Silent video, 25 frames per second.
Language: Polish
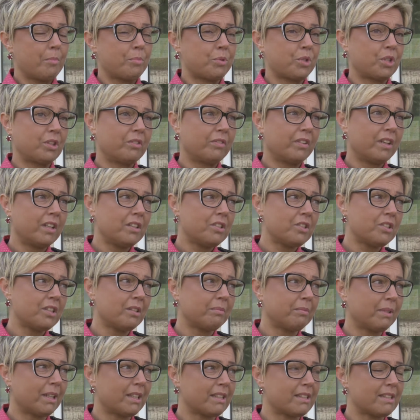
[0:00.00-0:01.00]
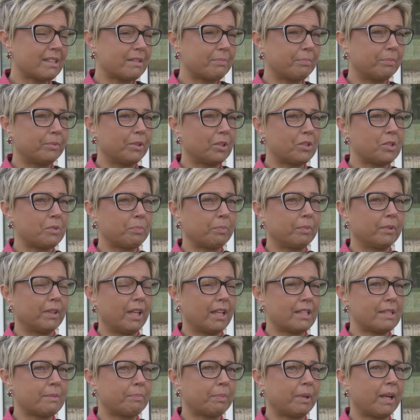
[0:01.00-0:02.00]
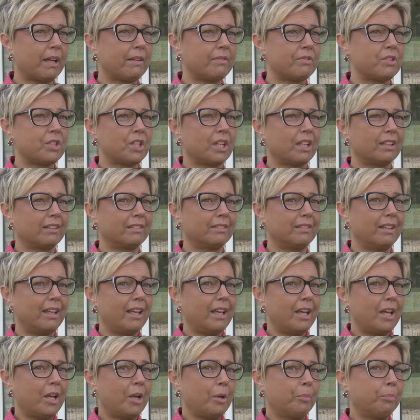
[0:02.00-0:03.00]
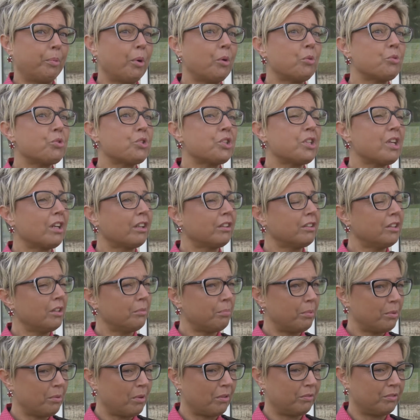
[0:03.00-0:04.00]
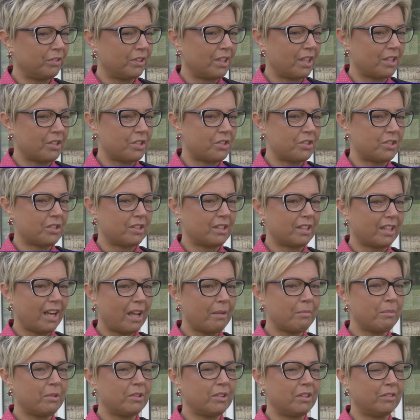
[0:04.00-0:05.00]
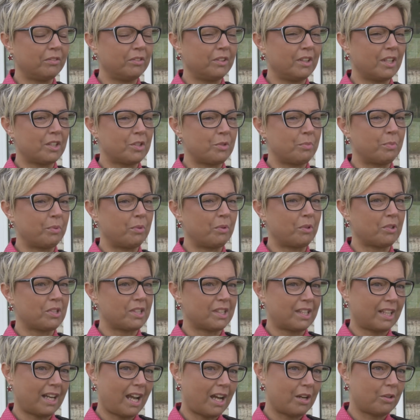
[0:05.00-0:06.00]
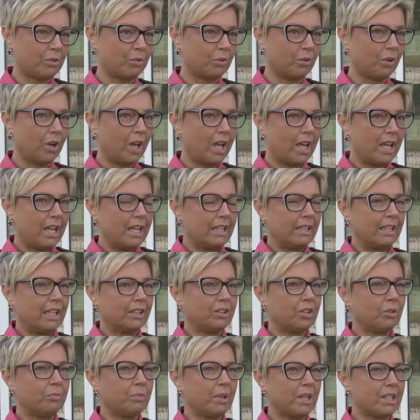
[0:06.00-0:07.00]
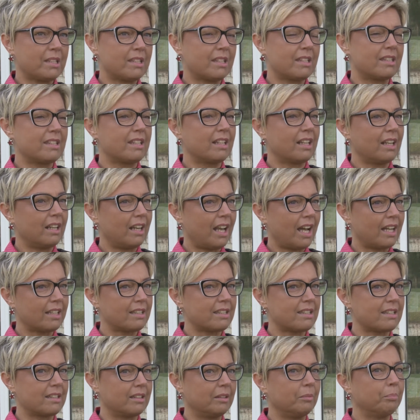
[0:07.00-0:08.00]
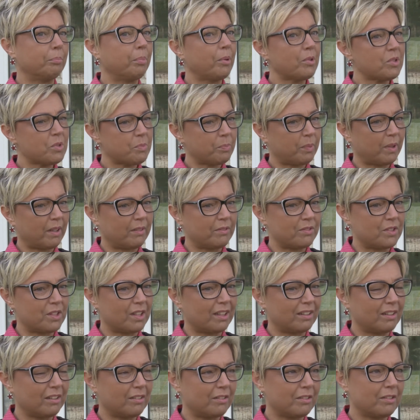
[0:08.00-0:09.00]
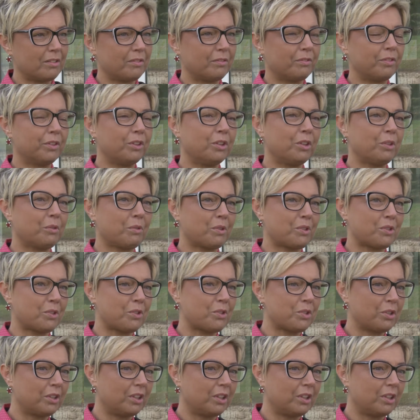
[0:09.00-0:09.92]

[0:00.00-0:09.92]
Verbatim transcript: Przed wejściem na, do, na sprawdzian po uczniach nie było widać tremy, nie widać było strachu. Natomiast z relacji po sprawdzianie wynikło coś